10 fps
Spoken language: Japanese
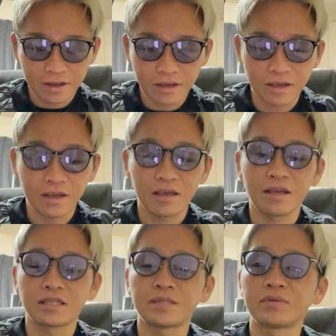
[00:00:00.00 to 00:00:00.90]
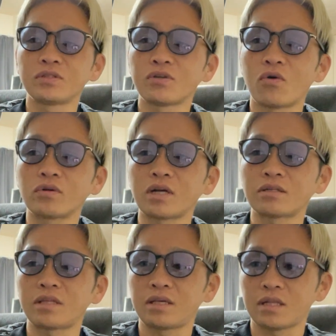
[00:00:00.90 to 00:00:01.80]
えー、自分の本
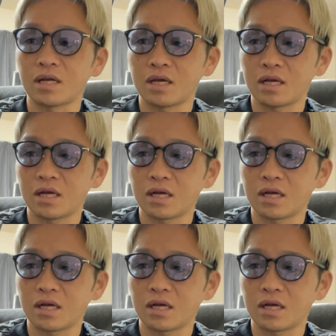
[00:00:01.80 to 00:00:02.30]
格的な